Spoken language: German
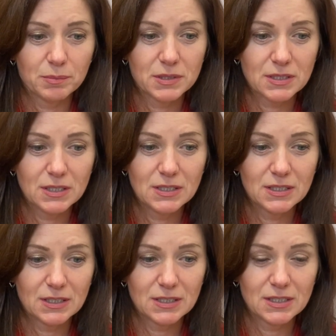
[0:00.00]
bis ich die
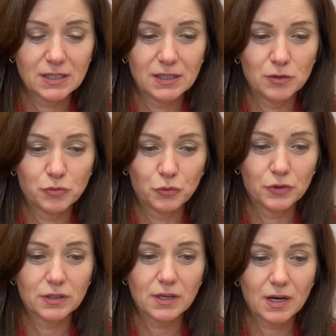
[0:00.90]
richtige
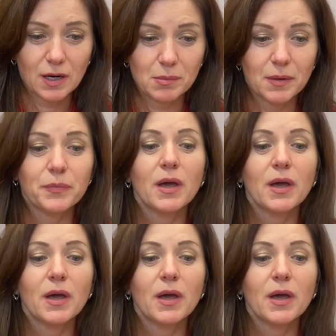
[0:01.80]
gefunden habe.